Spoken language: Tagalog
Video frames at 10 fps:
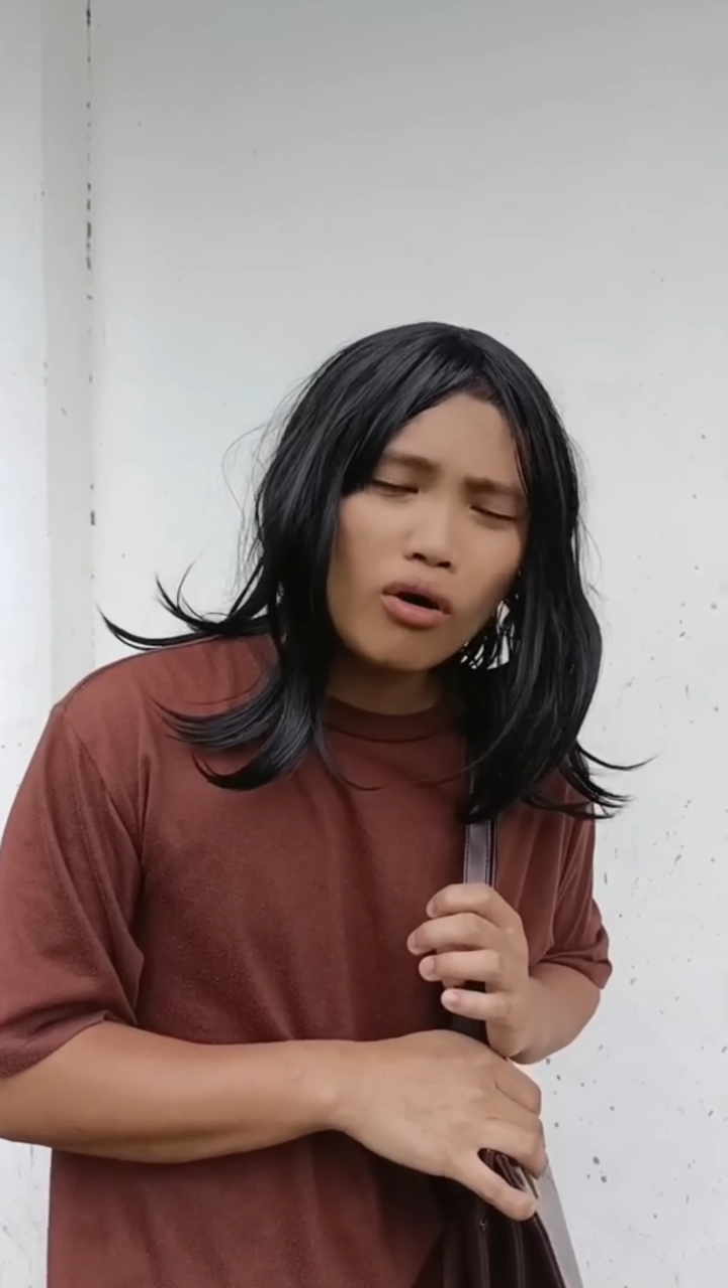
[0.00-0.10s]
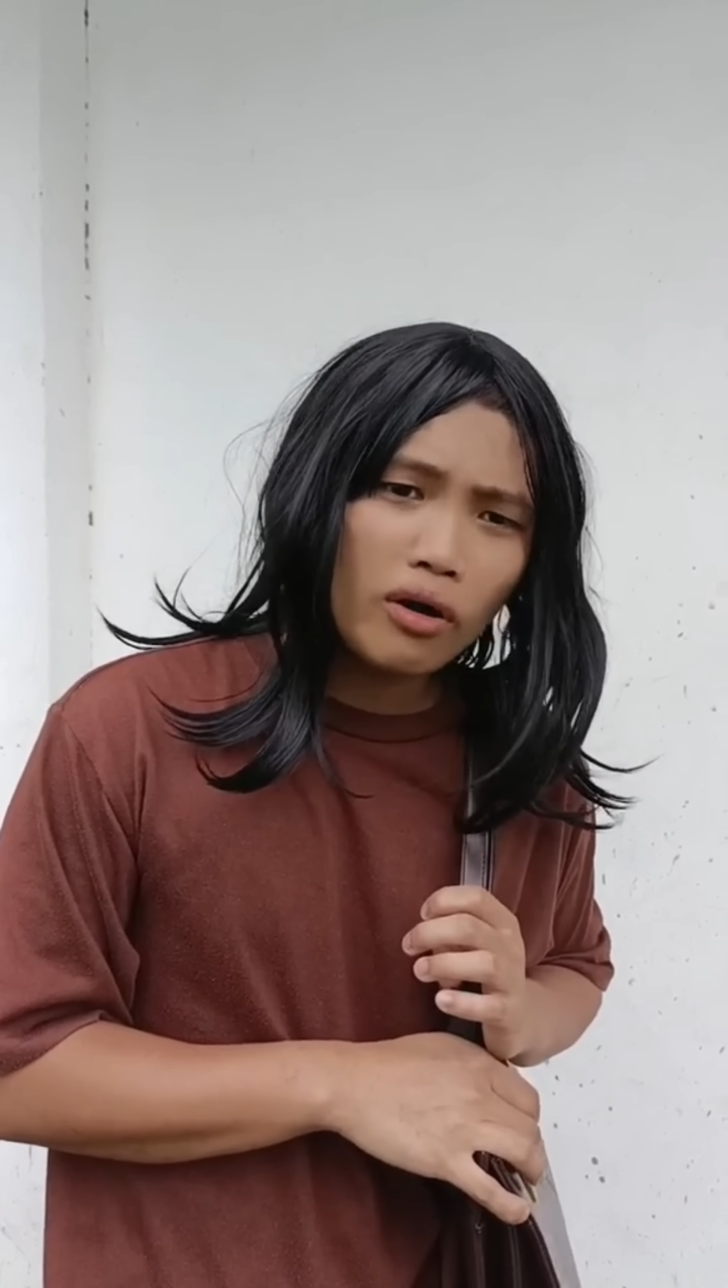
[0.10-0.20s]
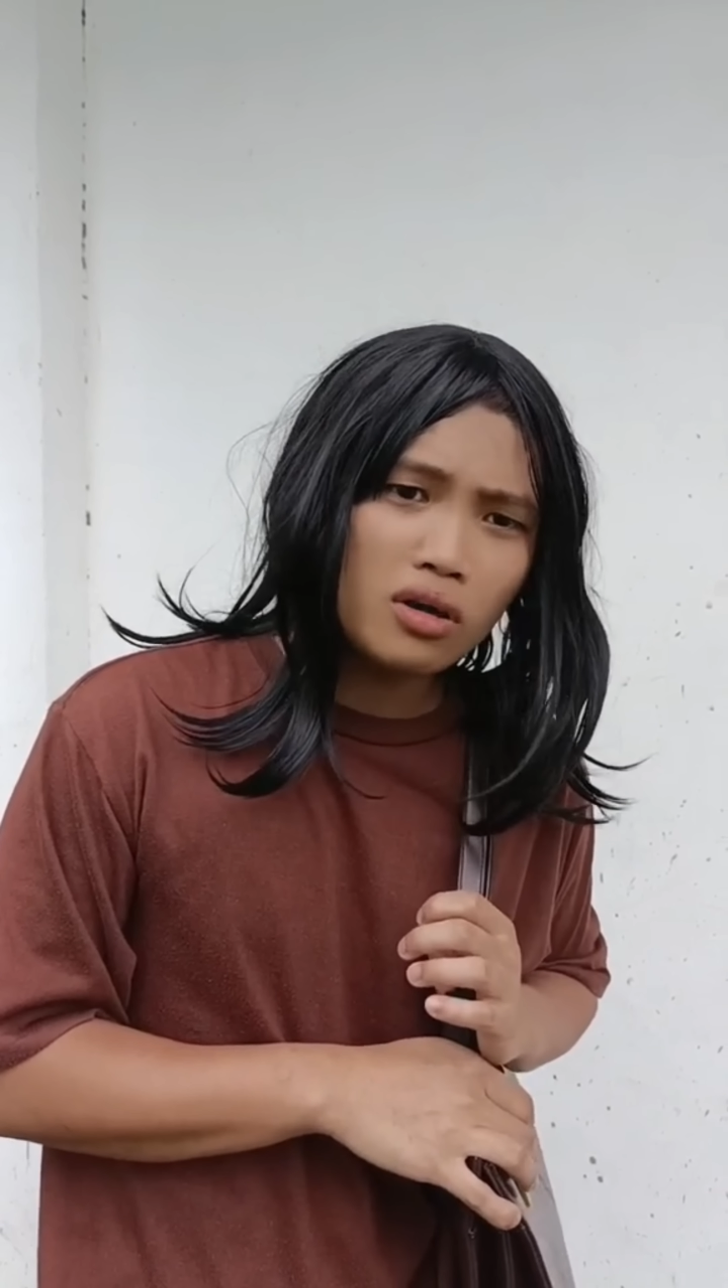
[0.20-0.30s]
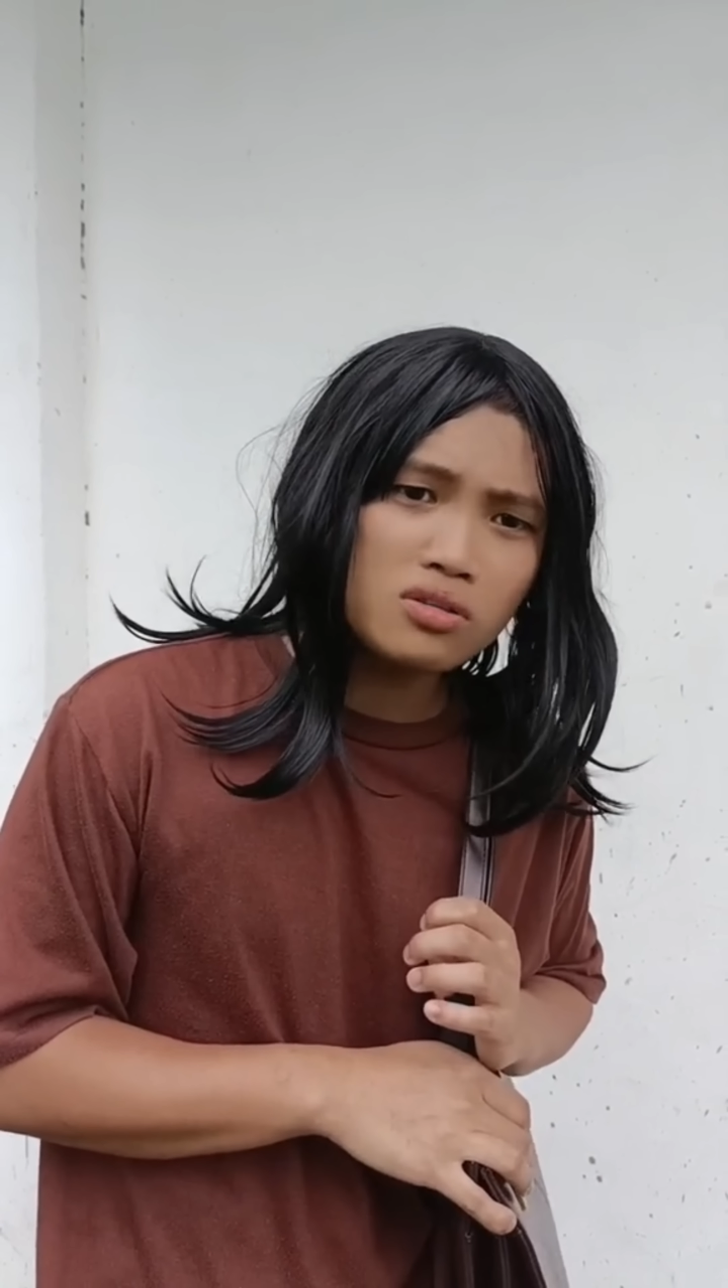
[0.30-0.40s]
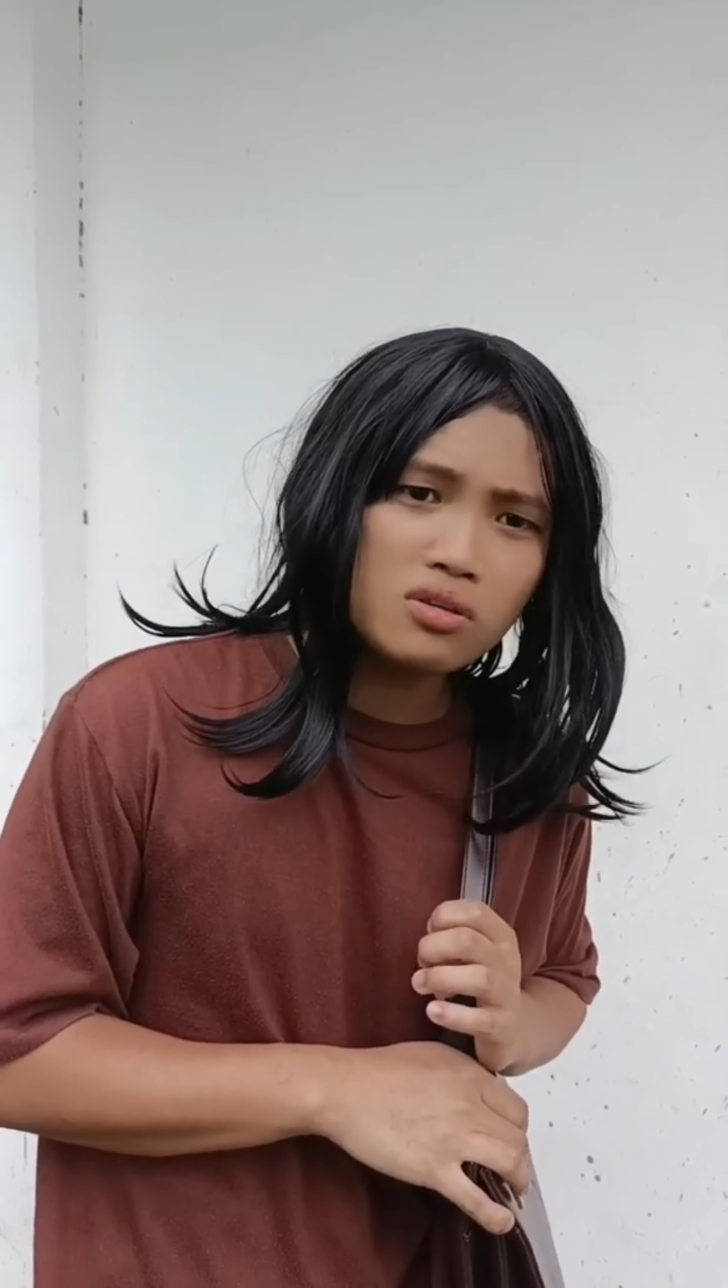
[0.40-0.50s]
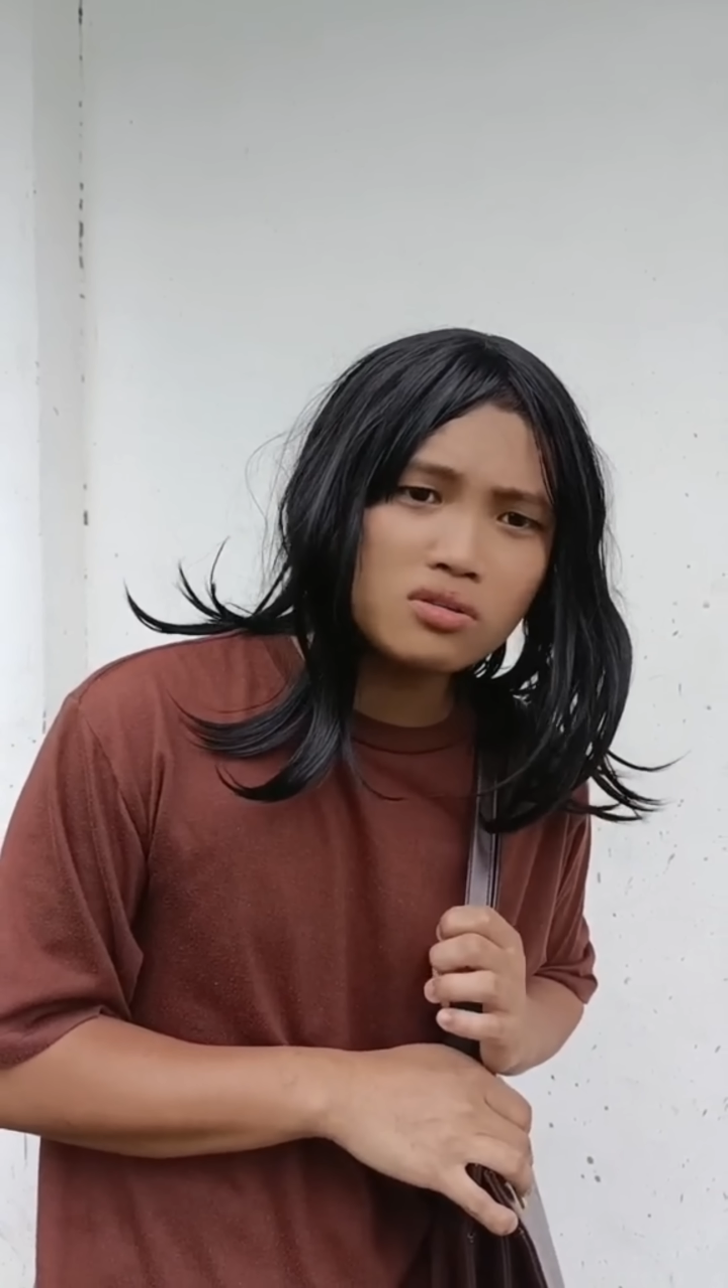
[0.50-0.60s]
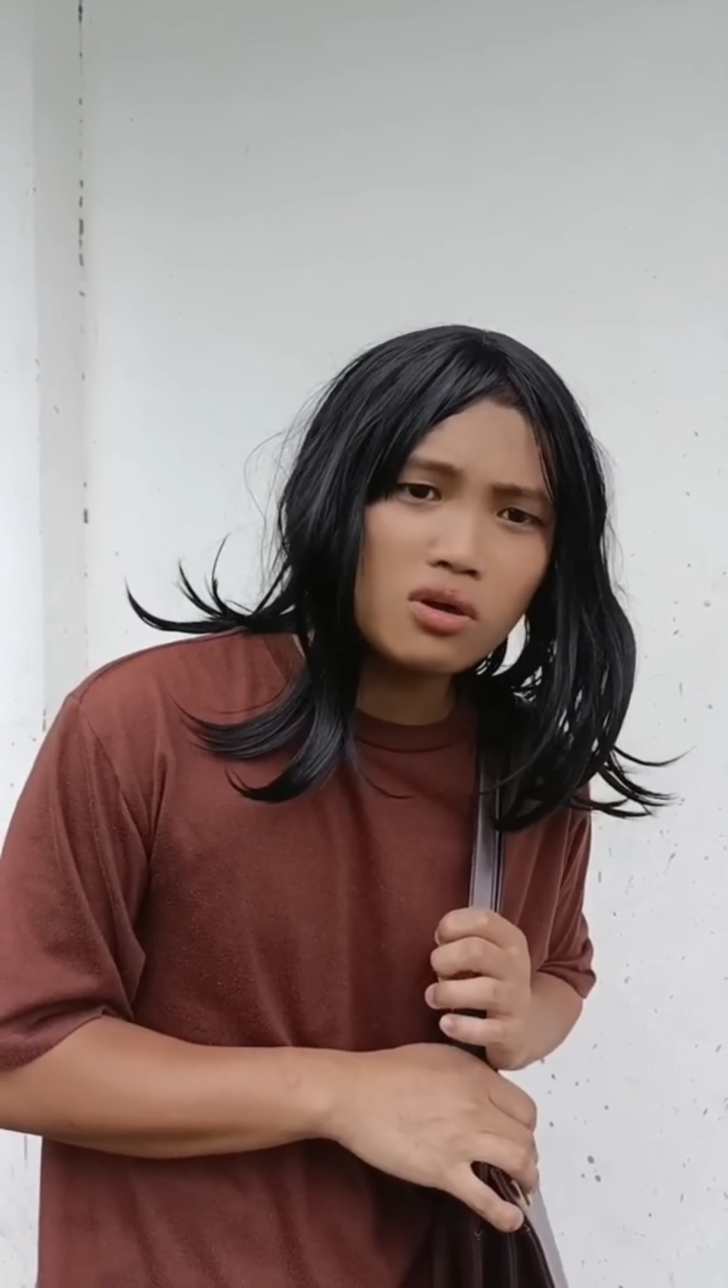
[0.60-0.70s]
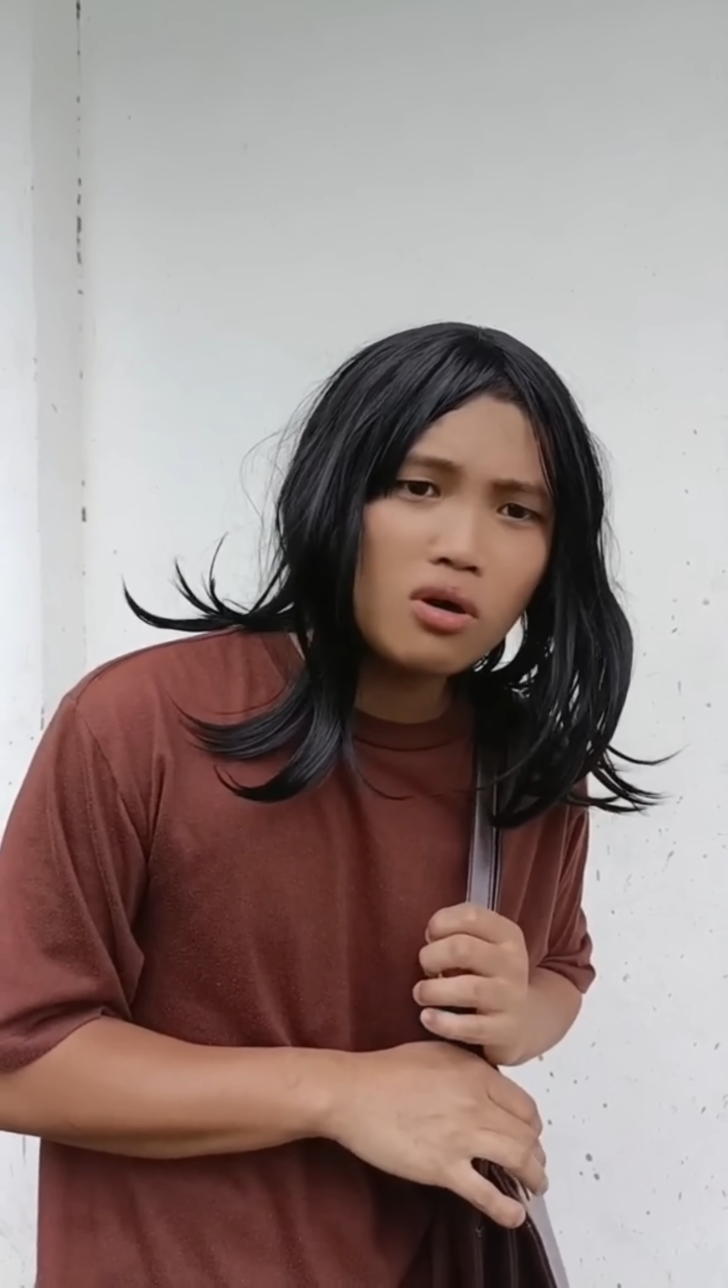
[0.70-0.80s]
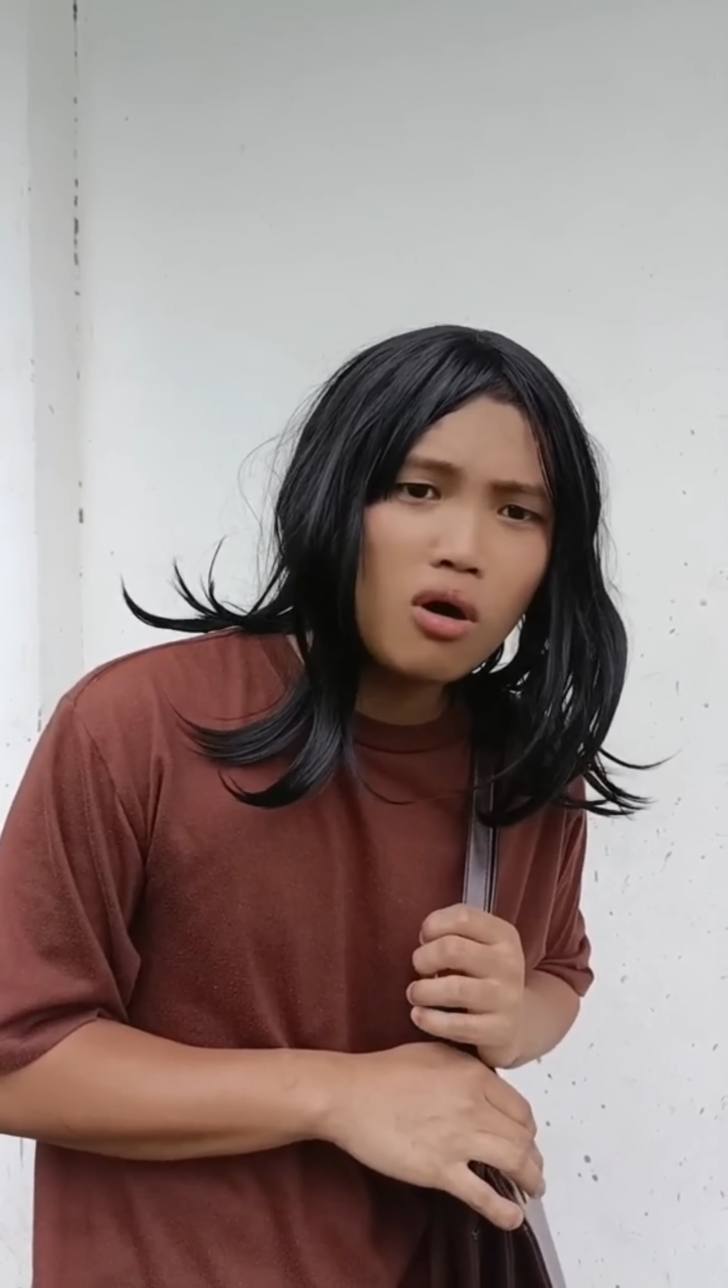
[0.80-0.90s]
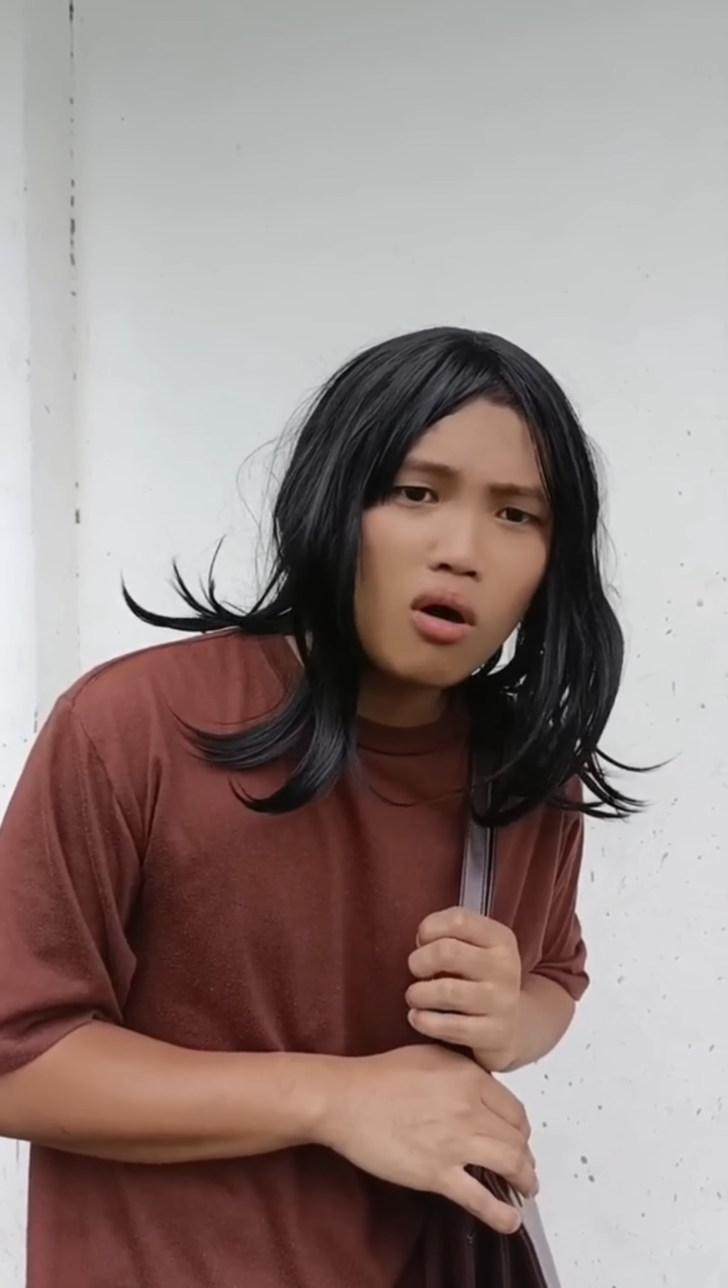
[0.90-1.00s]
kaysa
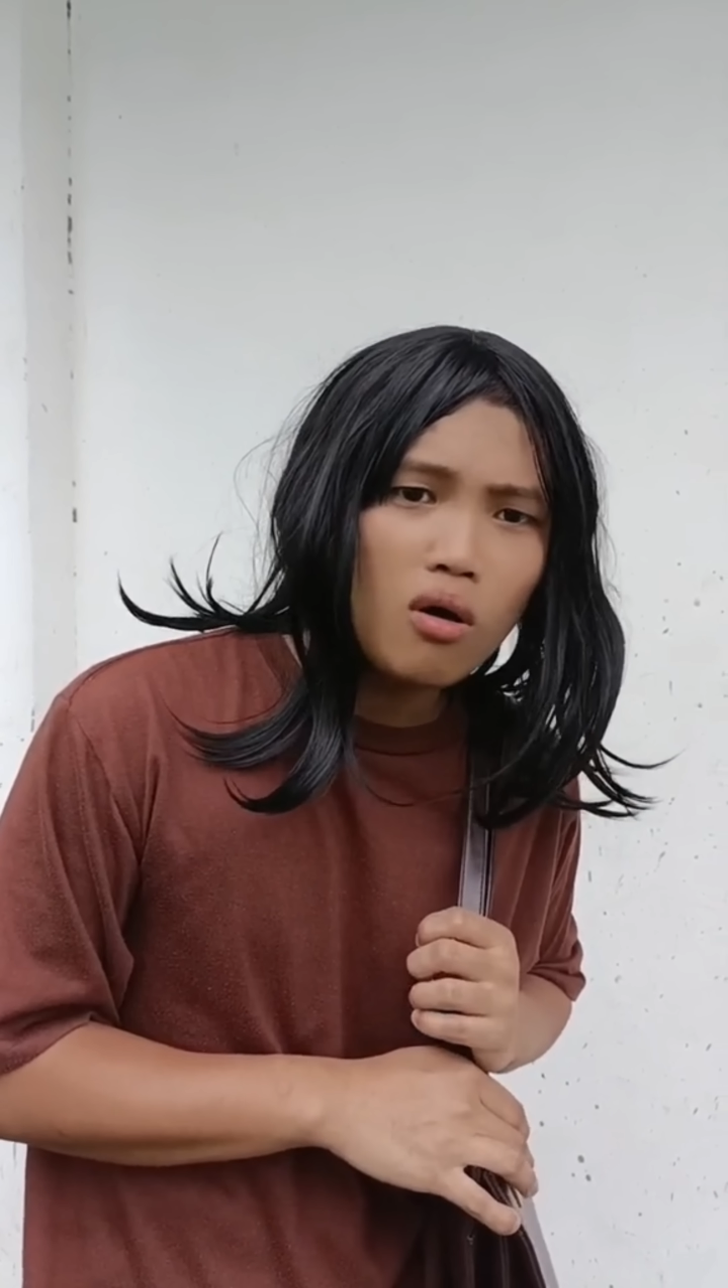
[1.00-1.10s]
sa'yo.